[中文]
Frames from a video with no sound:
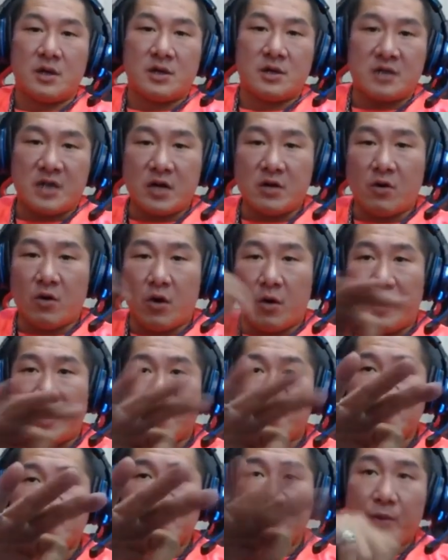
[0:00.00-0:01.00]
结果我
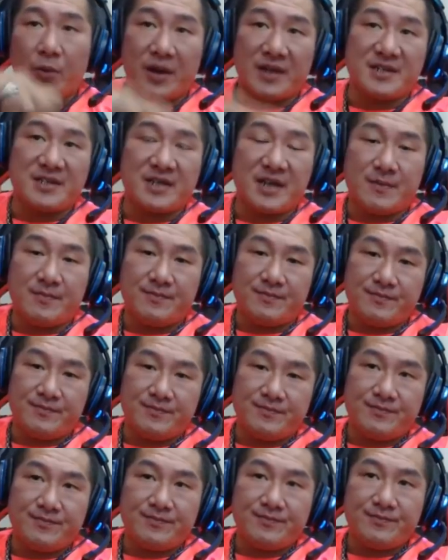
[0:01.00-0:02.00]
卖了三万件，
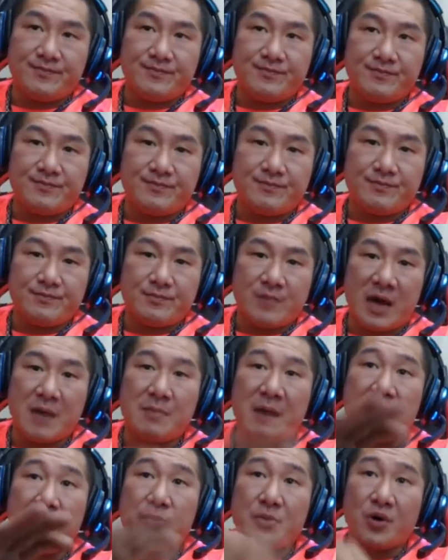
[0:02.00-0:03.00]
还
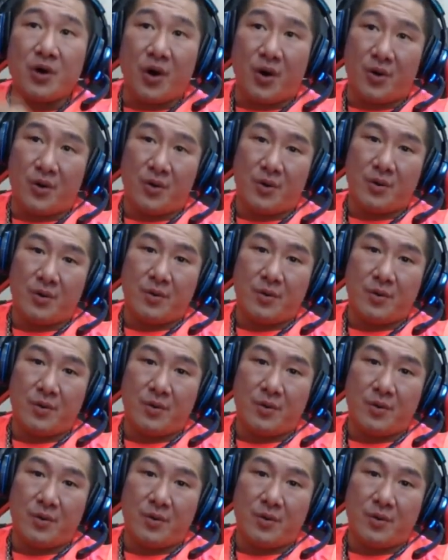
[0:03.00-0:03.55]
卖不够。